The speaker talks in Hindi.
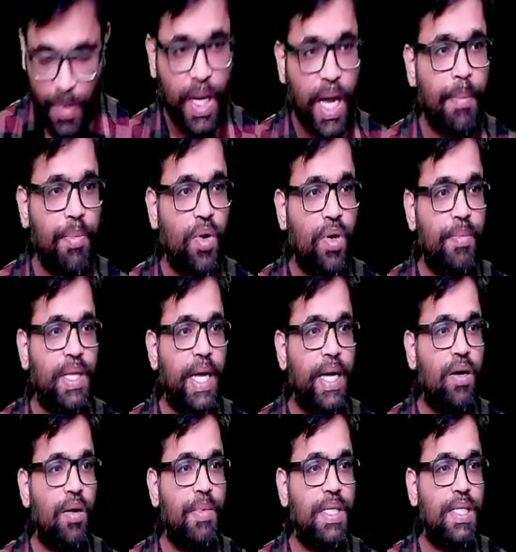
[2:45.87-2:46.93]
आप लोगों ने बताया
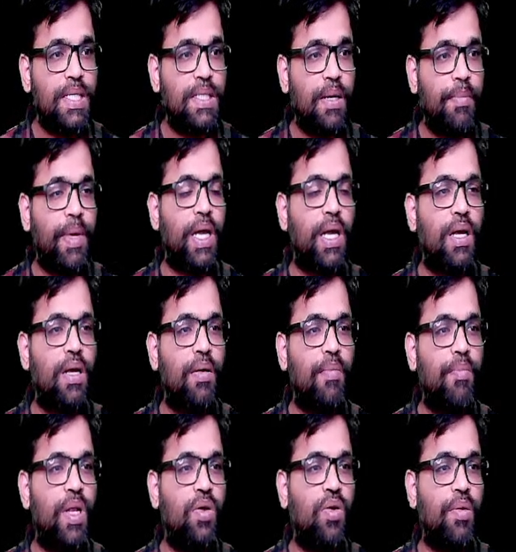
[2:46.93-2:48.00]
कमेंट सेक्शन में
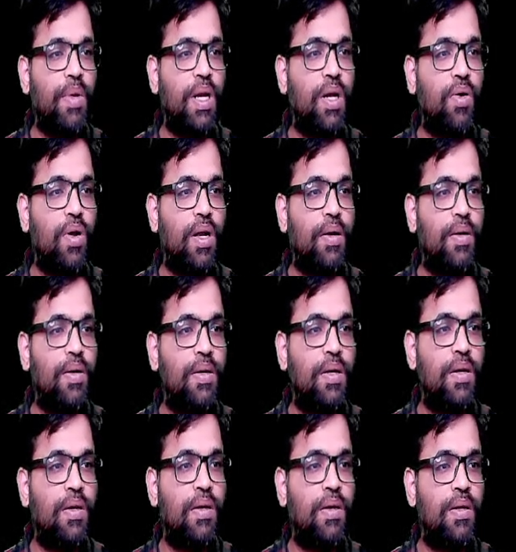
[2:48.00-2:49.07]
बिल्कुल बिल्कुल
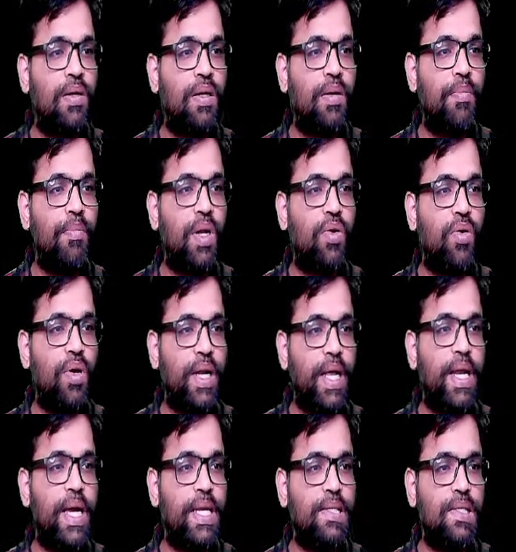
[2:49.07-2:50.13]
बिल्कुल
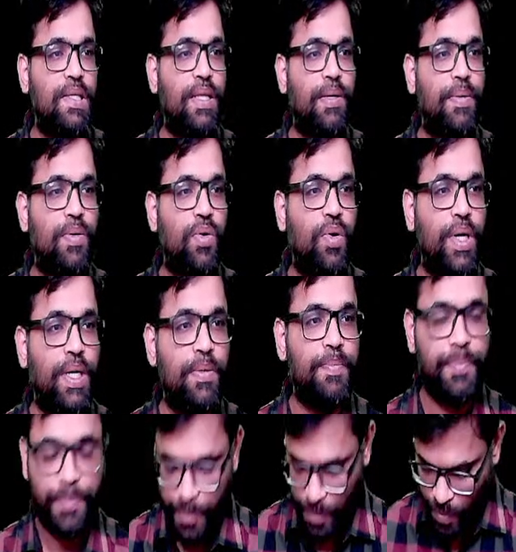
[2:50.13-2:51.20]
नरहरी जी थे गुड
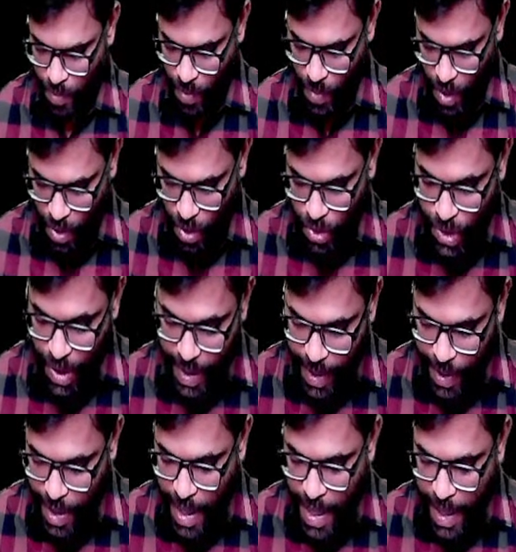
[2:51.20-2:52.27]
तो
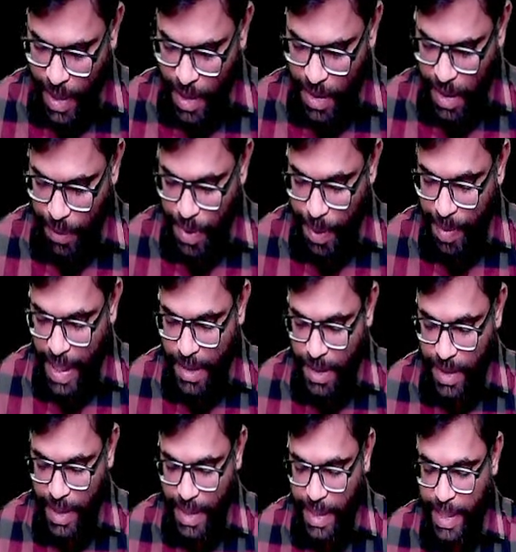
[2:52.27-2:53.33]
चलिए सबसे पहले
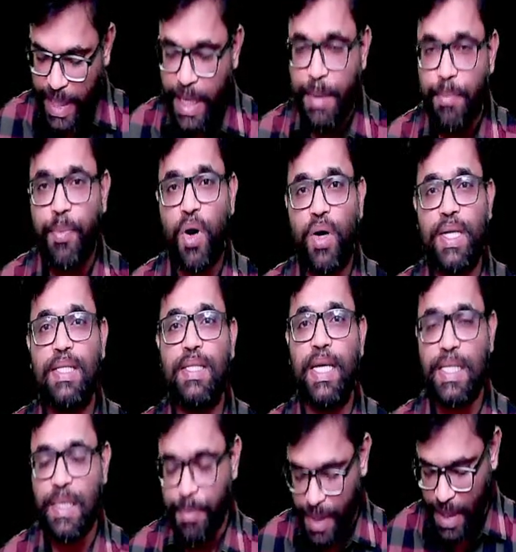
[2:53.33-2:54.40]
सीएजी की इंपॉर्टेंस
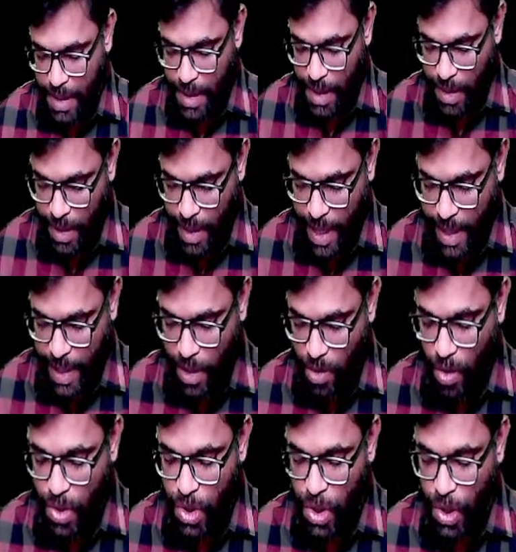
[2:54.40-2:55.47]
कैसे पता चलती है कि
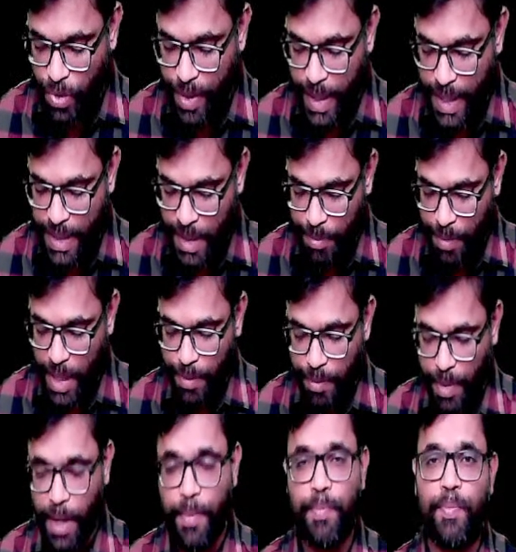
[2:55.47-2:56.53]
कॉन्स्टिट्यूंट असेंबली
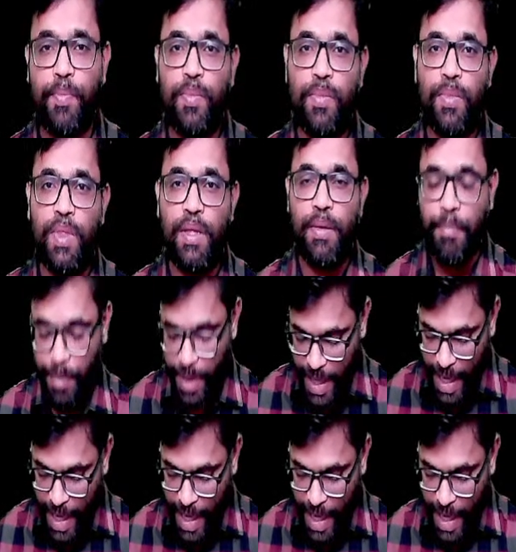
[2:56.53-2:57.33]
में बी